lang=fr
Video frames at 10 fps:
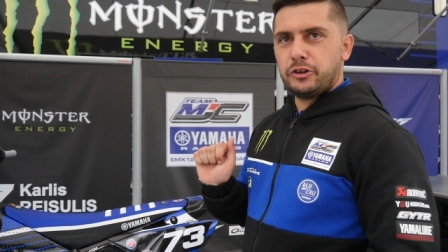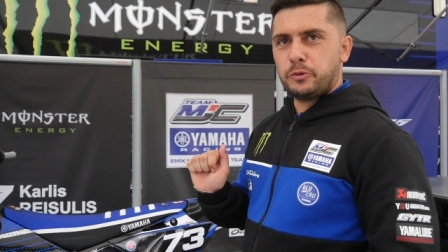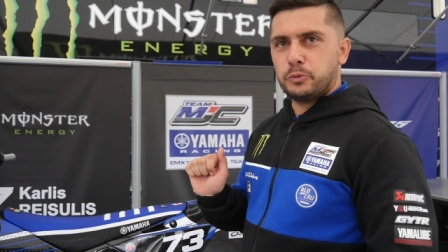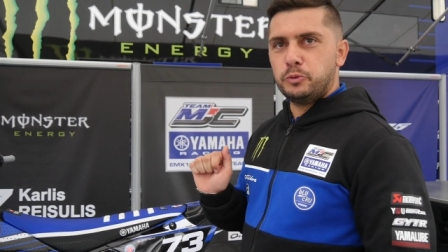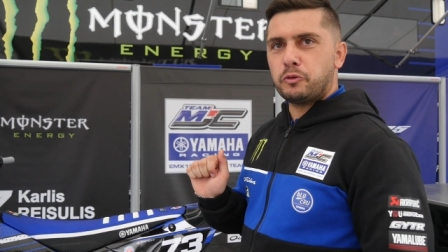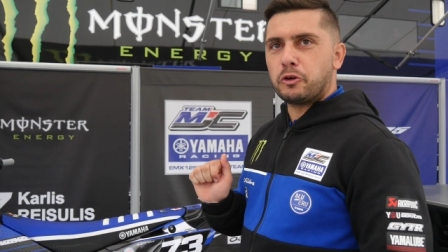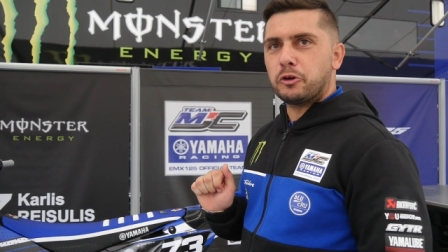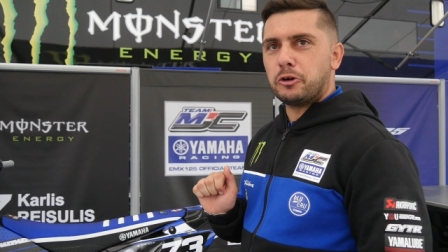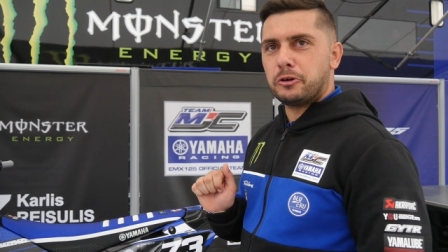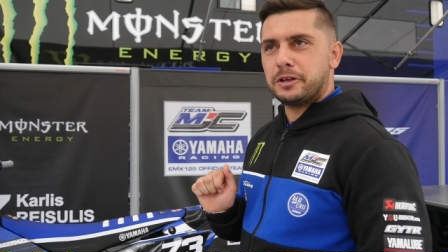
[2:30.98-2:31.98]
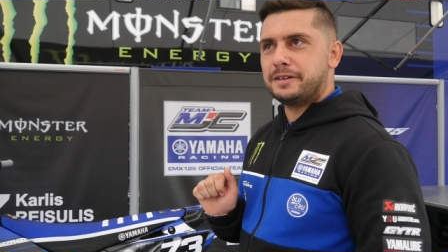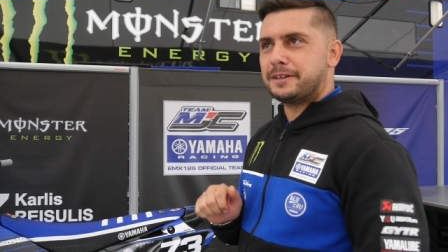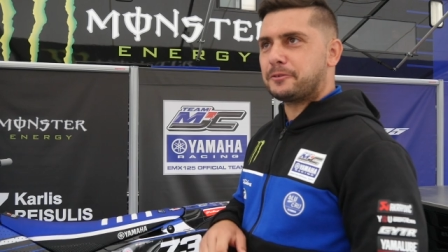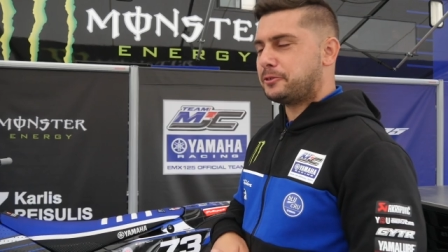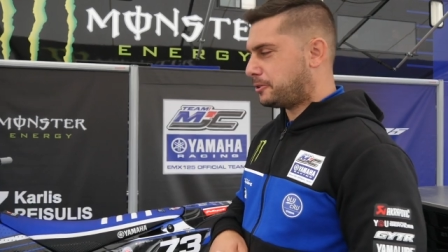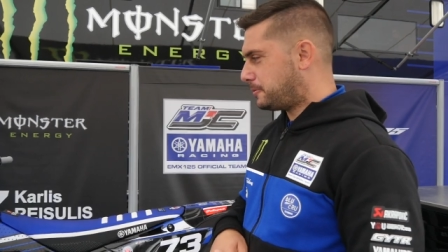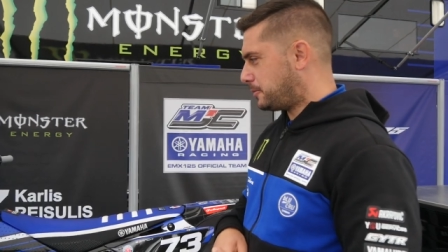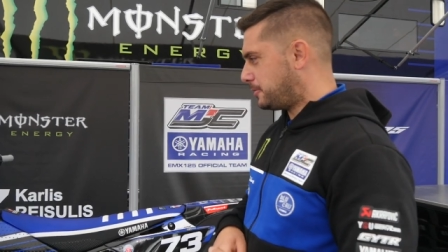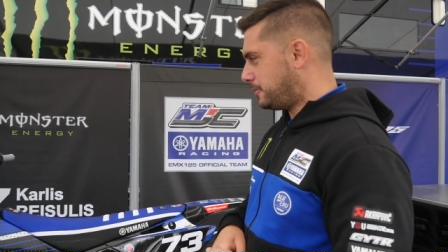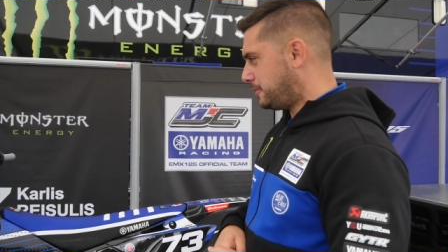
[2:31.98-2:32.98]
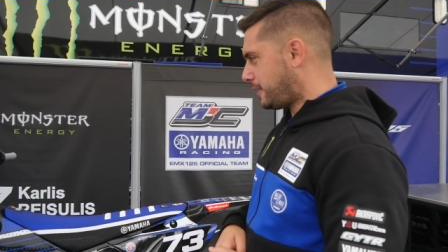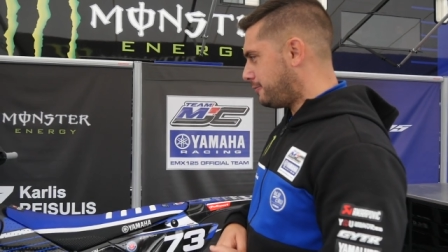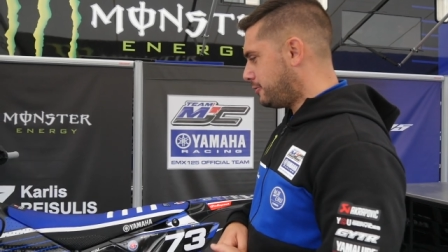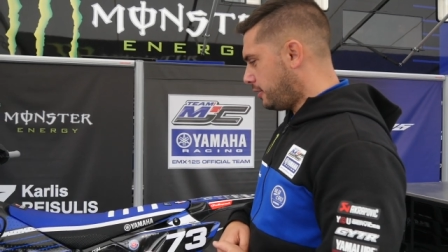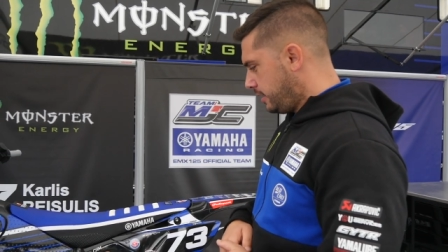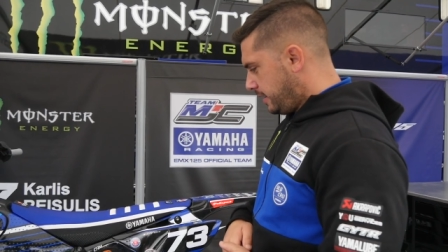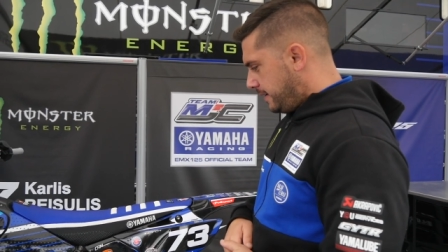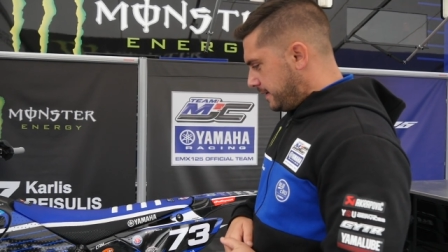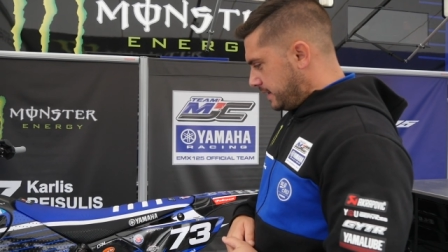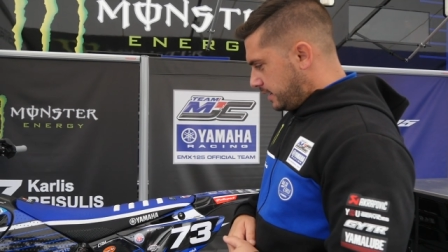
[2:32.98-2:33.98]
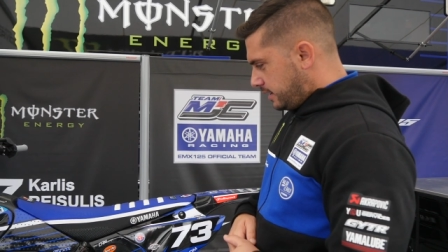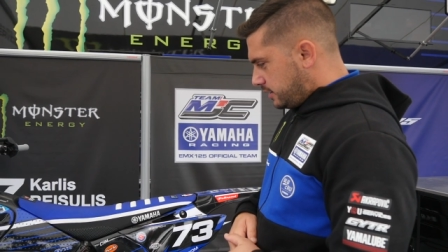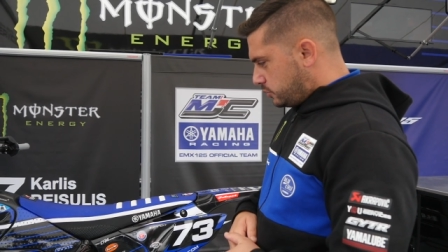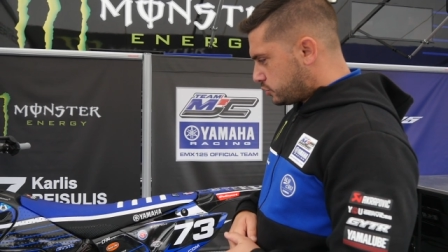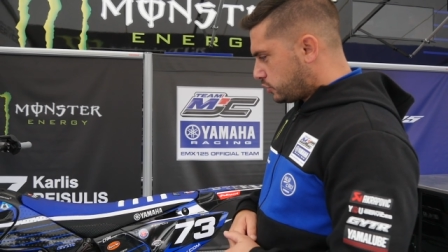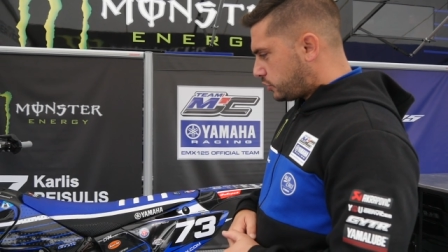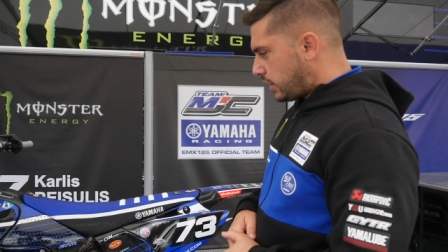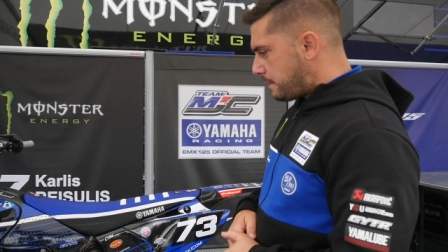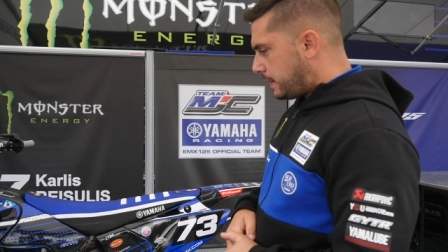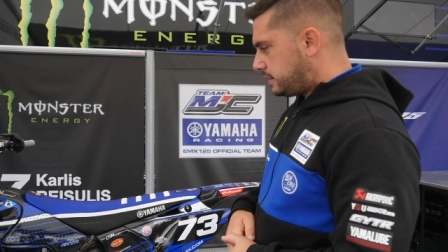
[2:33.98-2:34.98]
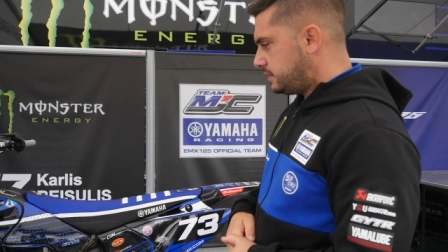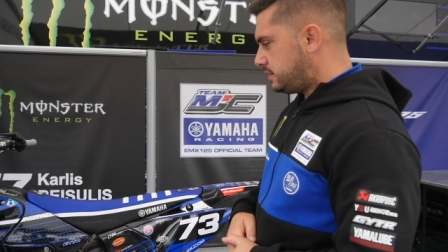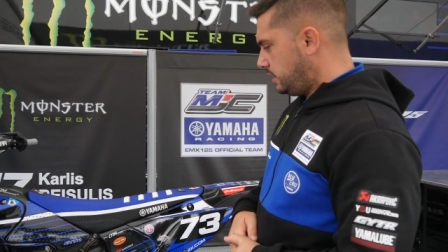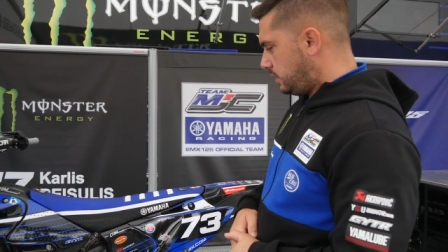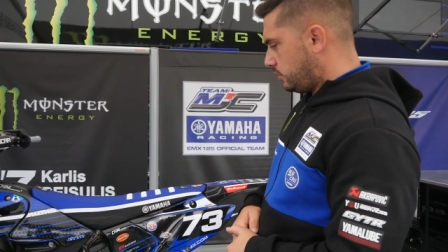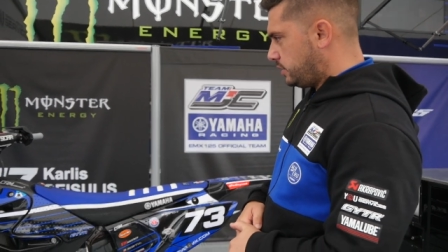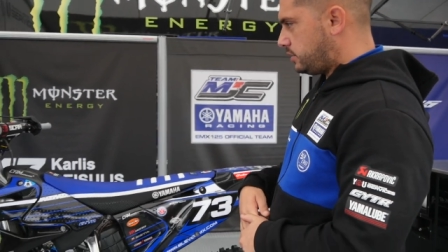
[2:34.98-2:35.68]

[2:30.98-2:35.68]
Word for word: on ouvre en grand et ça consomme très fort. Toujours sur la partie cycle, on est